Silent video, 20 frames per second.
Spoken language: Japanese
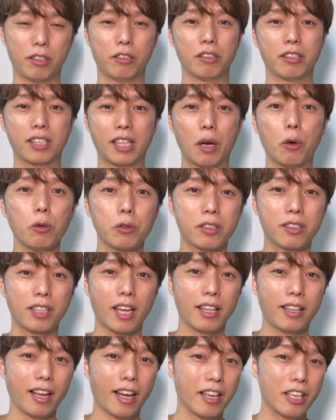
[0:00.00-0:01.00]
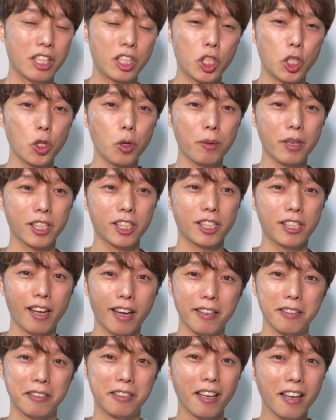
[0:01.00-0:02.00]
く差をつけたい引き伸ばし
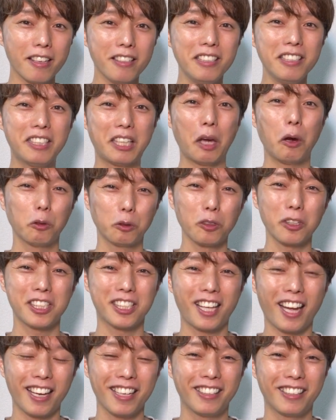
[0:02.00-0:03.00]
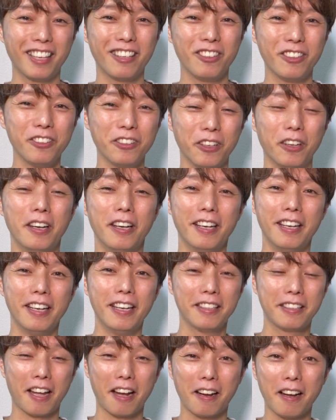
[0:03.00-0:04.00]
たい全員蹴落としたいっていう
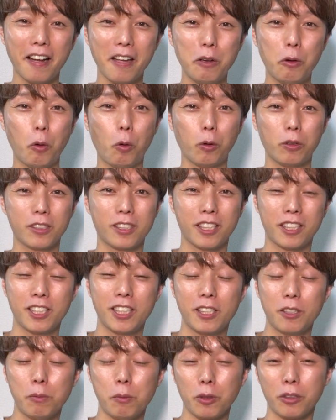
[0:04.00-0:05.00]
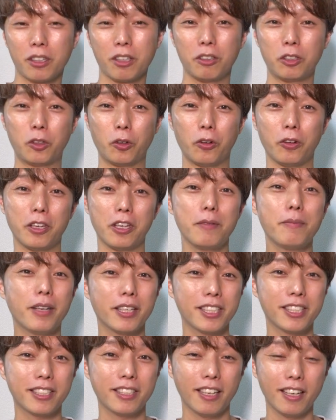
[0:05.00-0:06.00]
高い志を持ってる人い
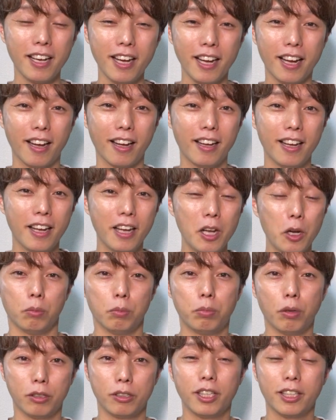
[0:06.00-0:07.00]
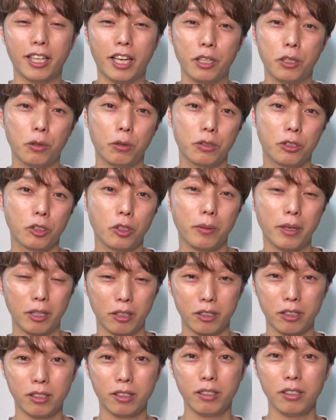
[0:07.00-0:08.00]
ましたら僕が代表を務め
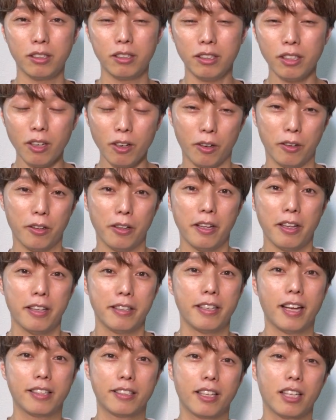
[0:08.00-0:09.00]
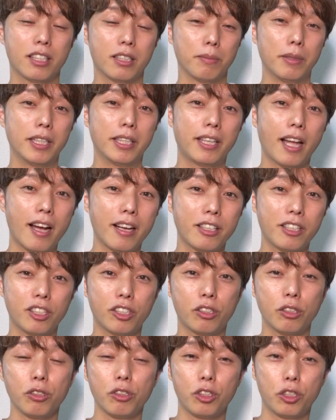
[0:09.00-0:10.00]
るスクールの夏休み短期
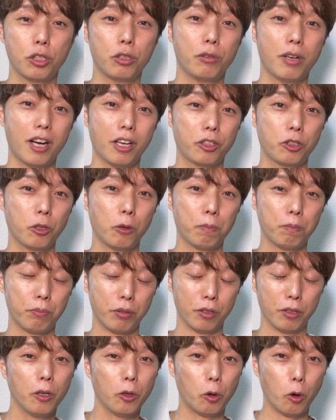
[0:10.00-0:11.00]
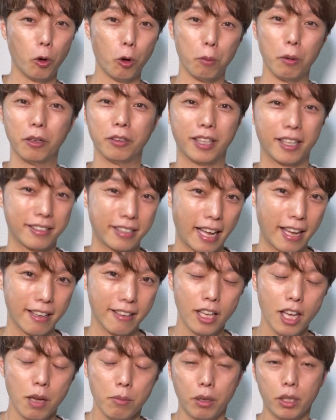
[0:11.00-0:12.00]
集中ワークショップご応募ください、
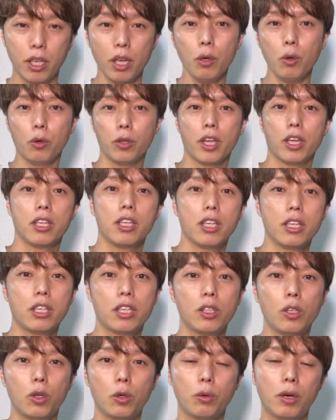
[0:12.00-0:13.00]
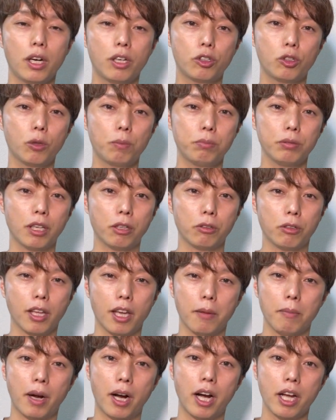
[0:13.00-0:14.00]
まあ、結構ね人気のワークショップなの
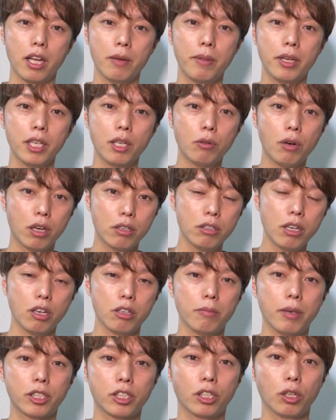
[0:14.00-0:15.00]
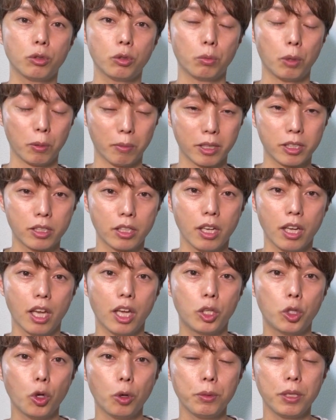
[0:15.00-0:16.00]
で、まあ、早めに枠が埋まっちゃうと思います
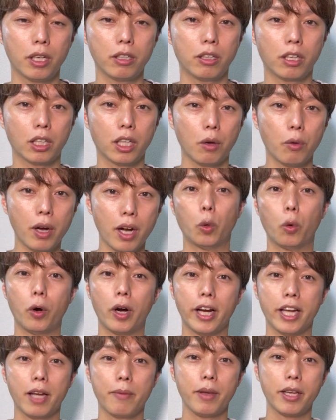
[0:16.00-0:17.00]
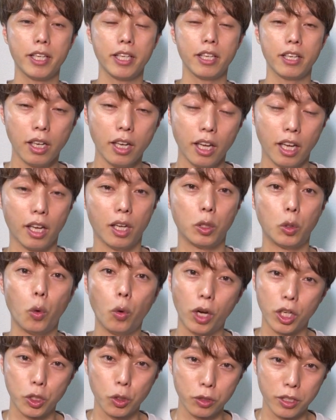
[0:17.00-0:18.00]
え興味のある方はお早めに、え
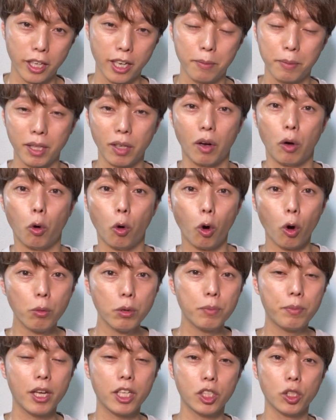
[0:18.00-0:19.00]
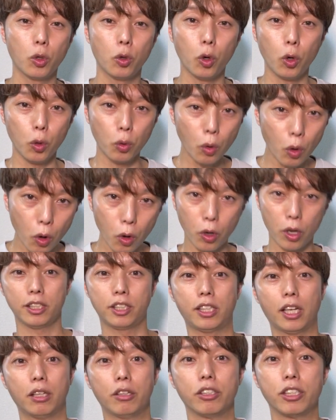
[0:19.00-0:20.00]
動画詳細欄またはホームページの方も
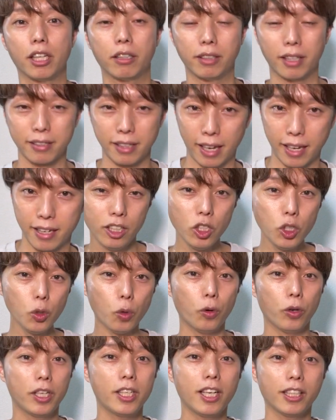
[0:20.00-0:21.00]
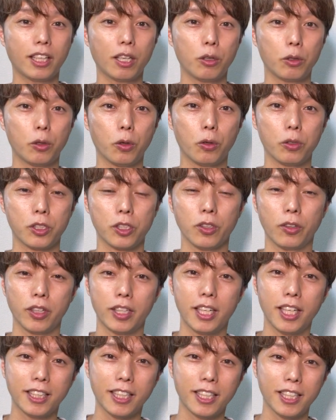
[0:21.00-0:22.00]
チェックしてください以上日向の教室の
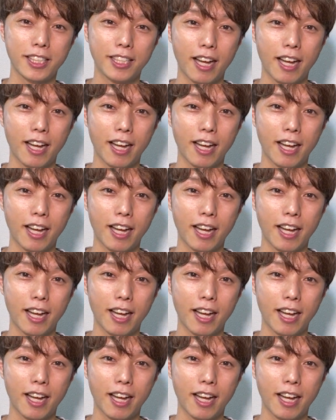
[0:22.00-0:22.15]
日向でし